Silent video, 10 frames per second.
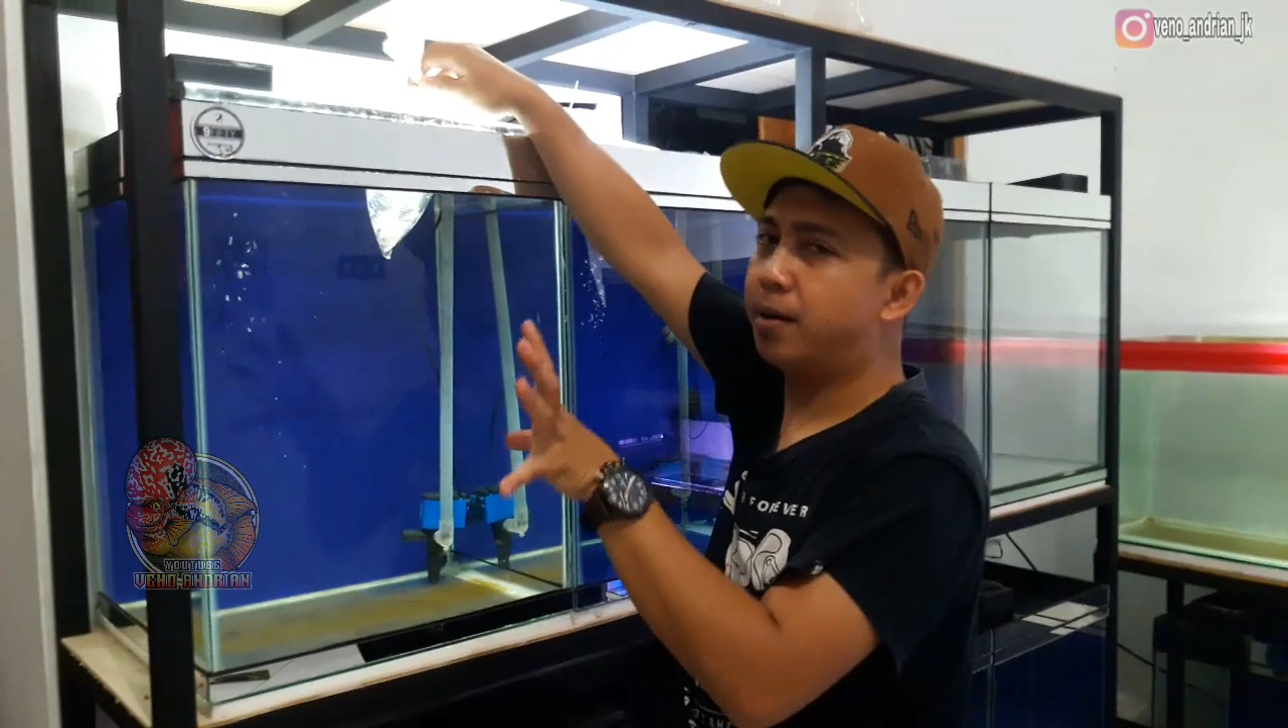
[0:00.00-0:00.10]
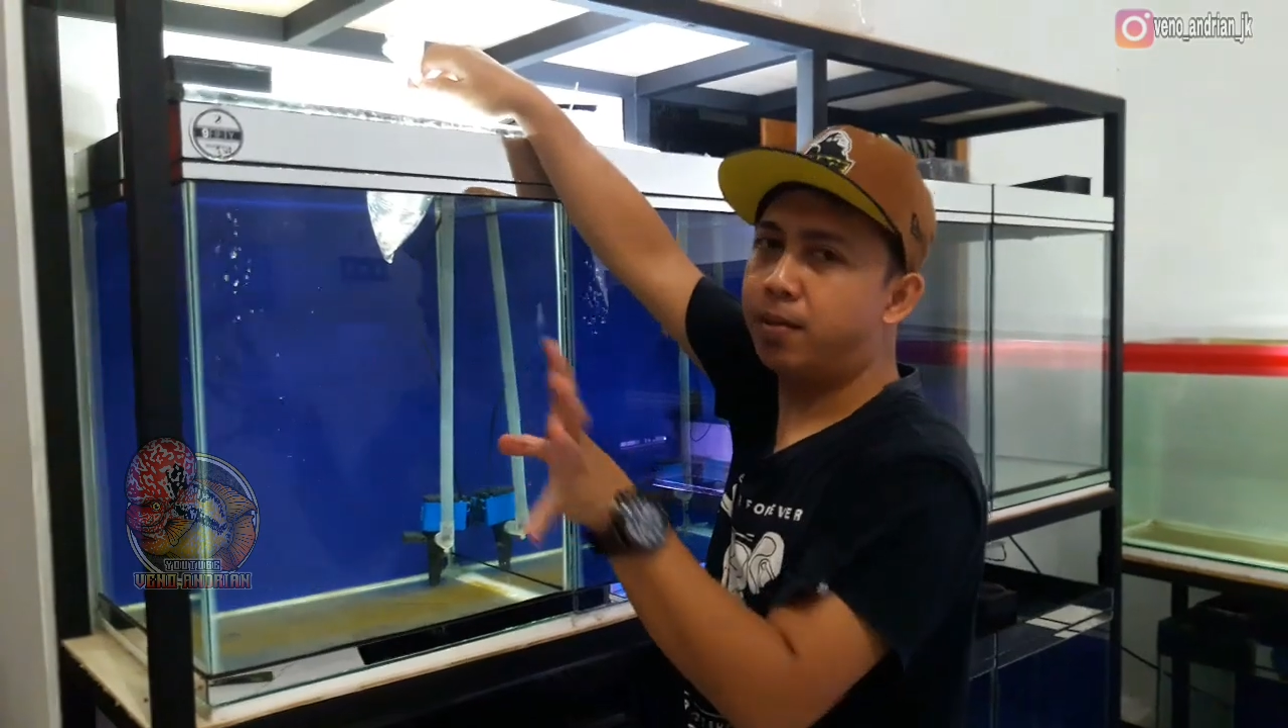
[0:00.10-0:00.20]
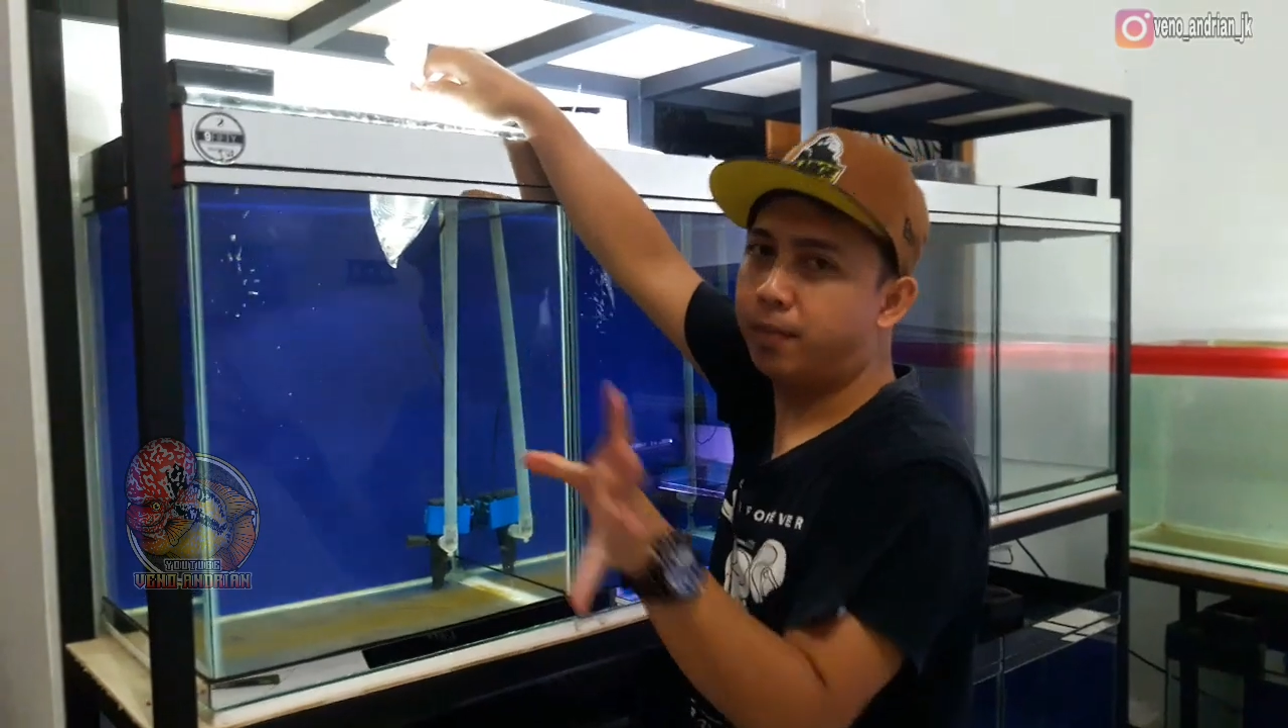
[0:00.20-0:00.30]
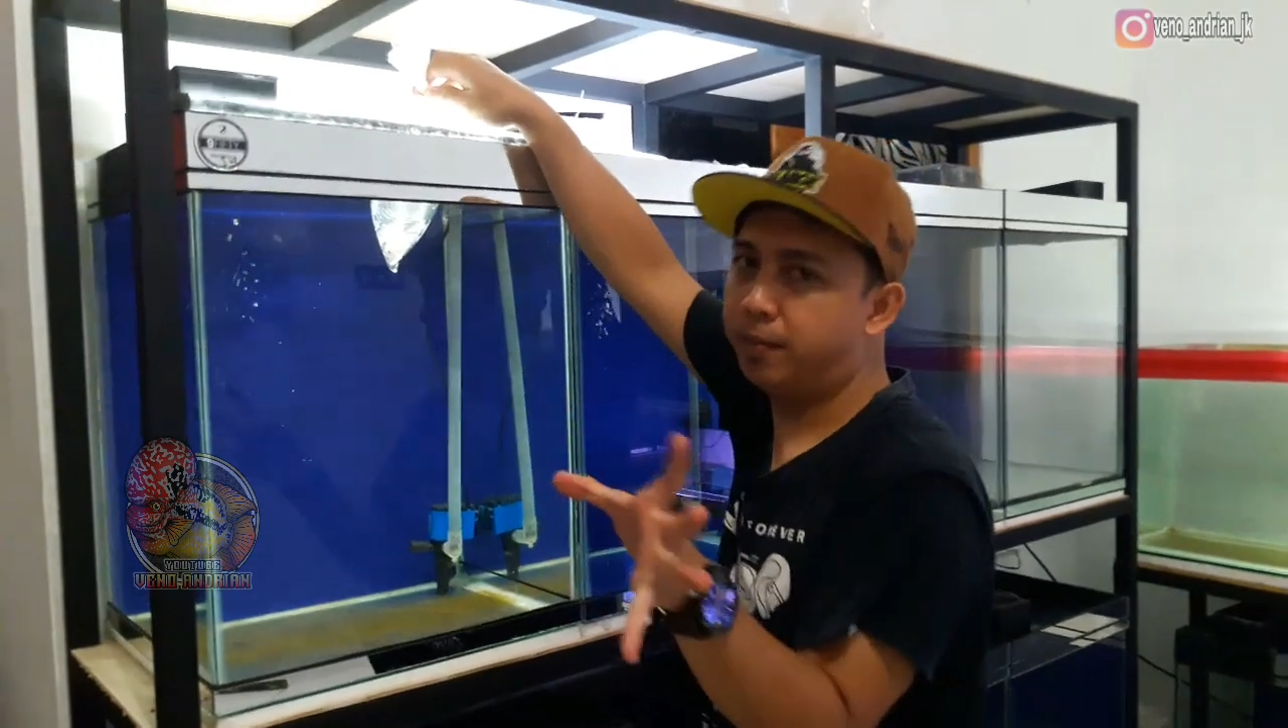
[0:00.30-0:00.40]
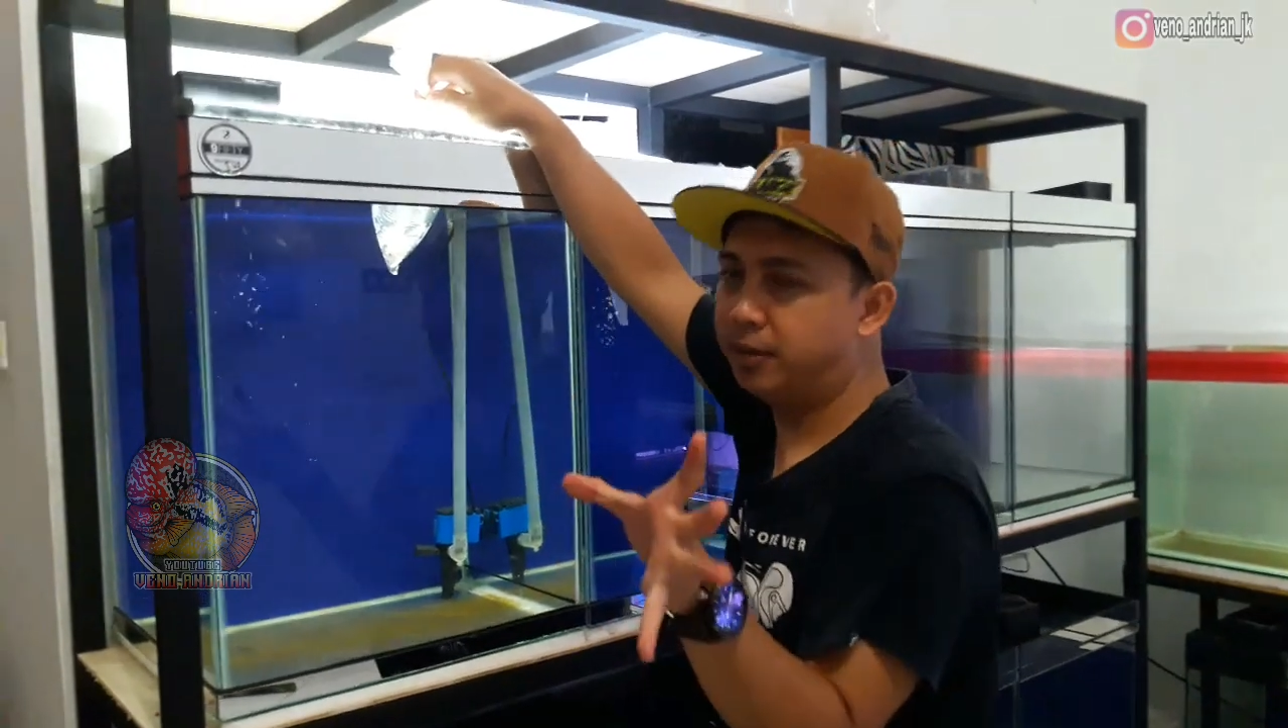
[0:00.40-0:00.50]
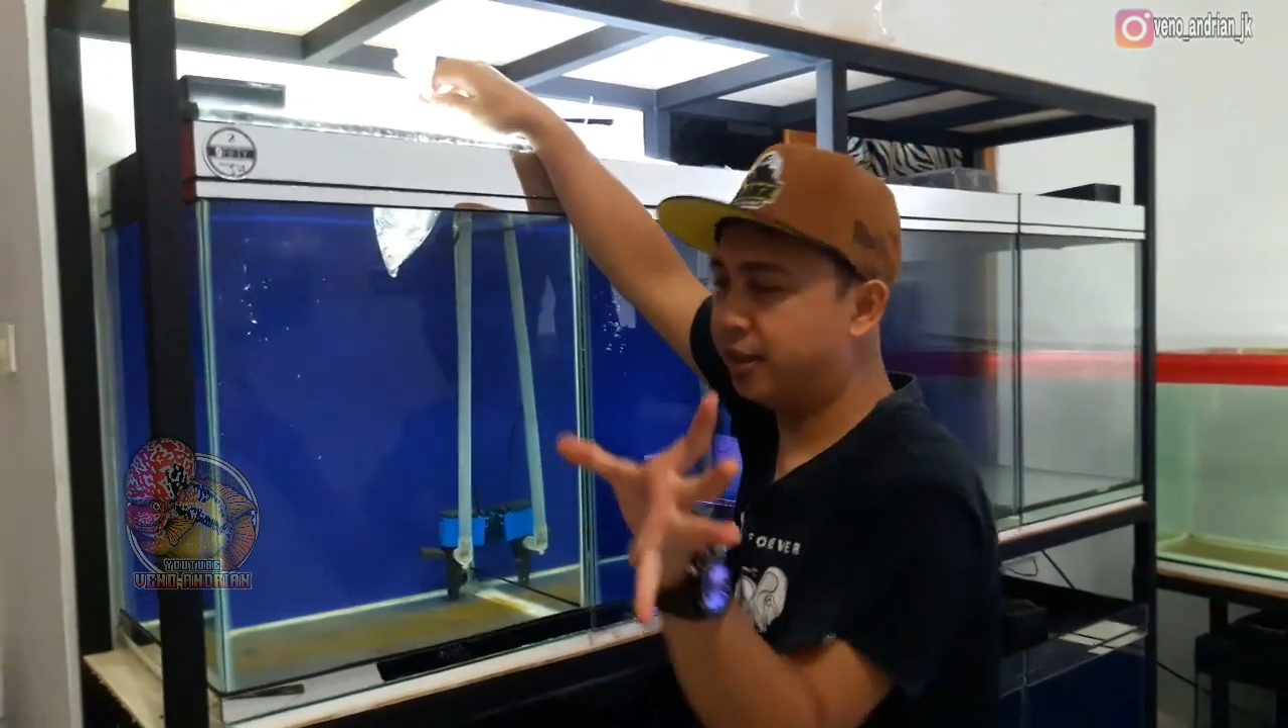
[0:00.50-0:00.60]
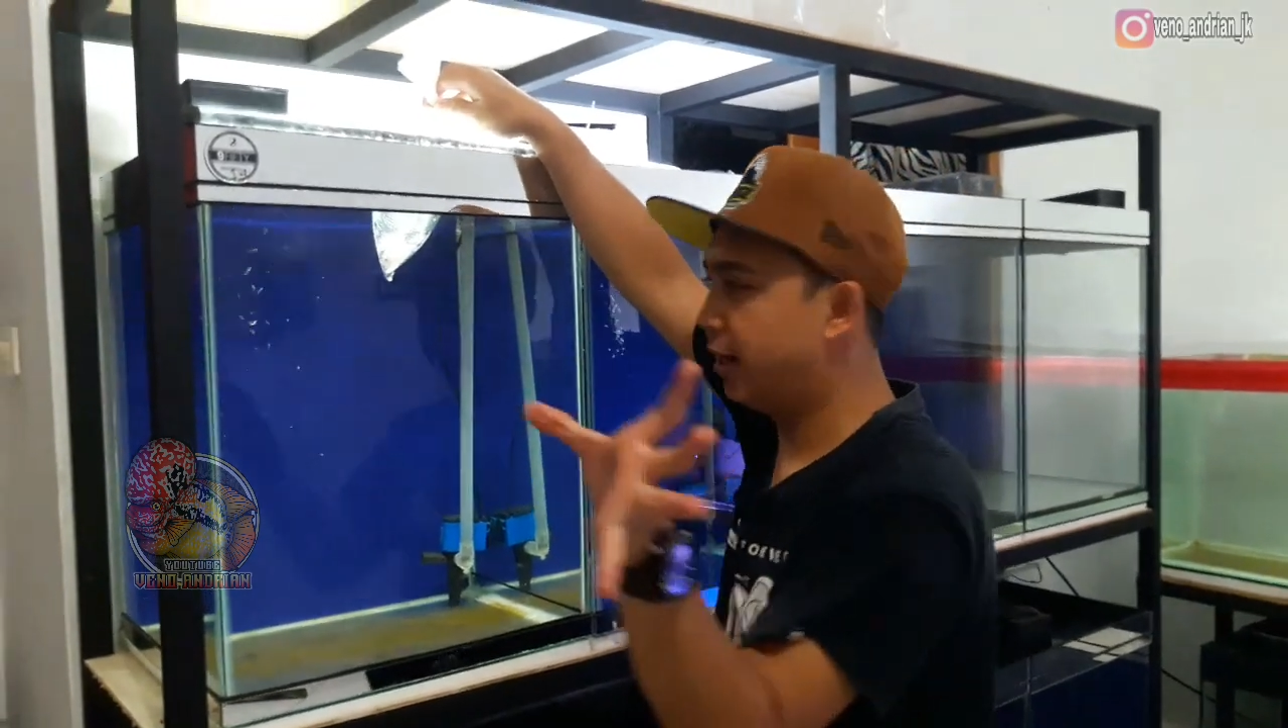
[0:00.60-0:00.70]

Bang Mamen